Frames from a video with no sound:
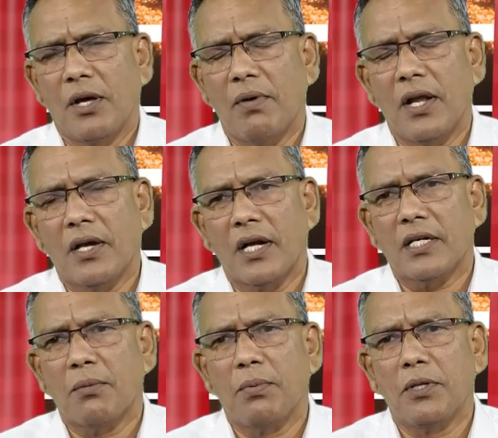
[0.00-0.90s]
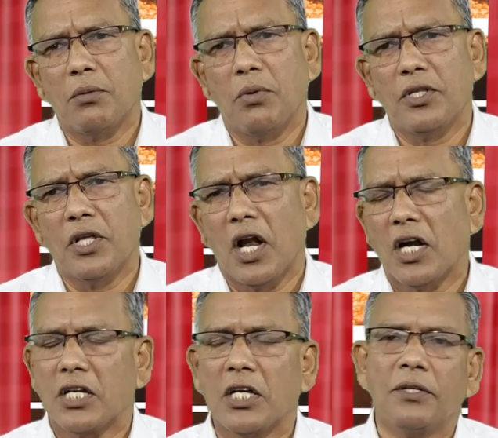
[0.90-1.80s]
தேவாலயம் கட்டப்பட்டு முடிந்த
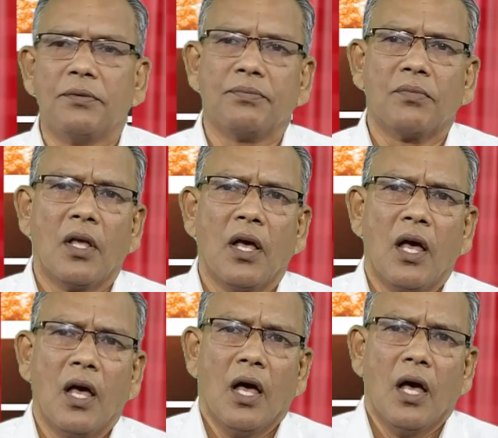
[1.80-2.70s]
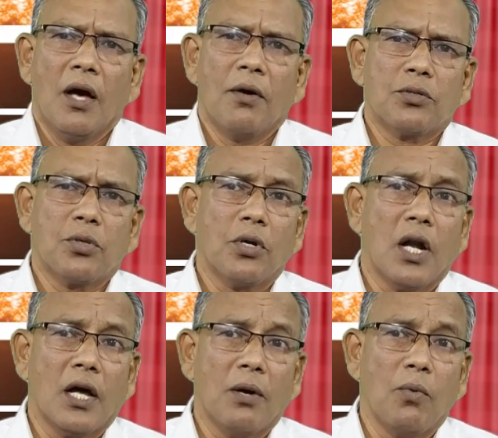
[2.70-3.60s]
நாட்கள் அவங்க
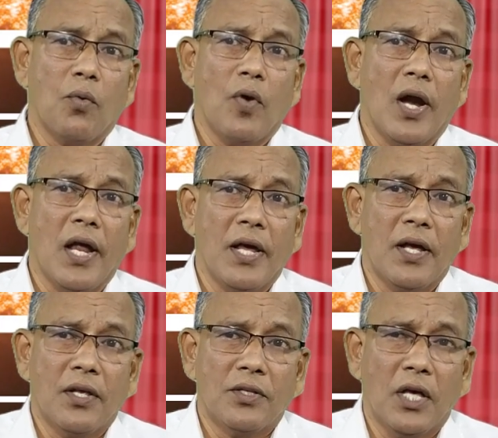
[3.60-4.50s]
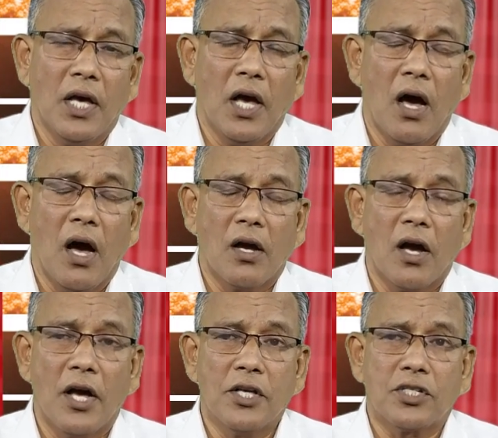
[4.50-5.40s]
சொல்கிறாங்க ஒருவேளை இந்த
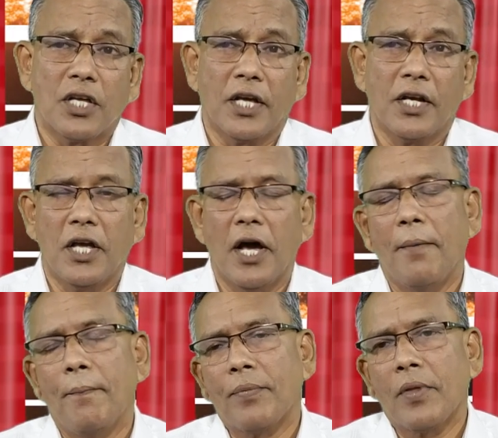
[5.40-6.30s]
ஆகாய் சகரியா